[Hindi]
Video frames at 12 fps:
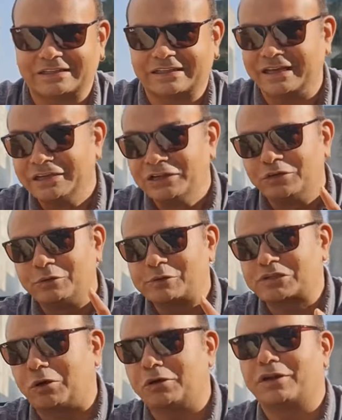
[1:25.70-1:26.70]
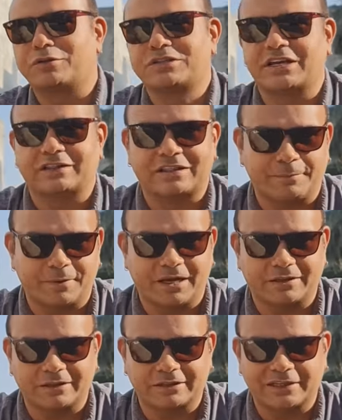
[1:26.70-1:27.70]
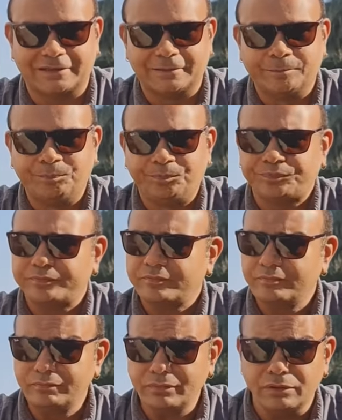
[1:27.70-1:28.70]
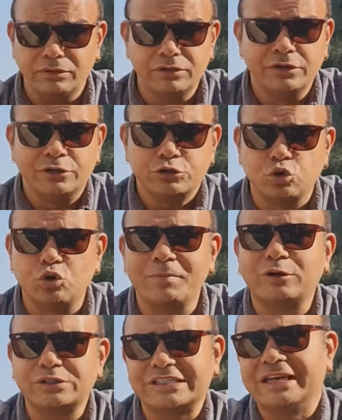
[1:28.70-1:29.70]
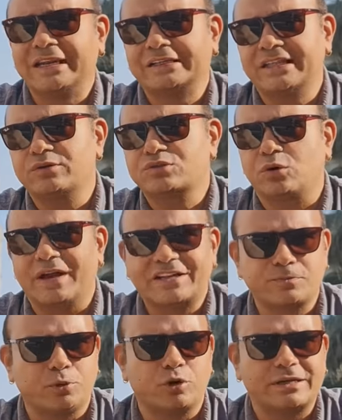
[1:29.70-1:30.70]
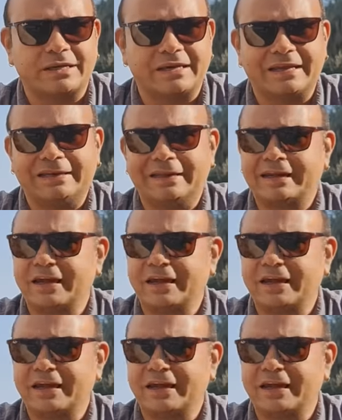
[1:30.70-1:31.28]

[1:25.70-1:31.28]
करता है उसका ऑनर उसे कितना प्यार देता है शुरू में कुछ दिन लगते हैं उसको एक्सप्लोर करने के लिए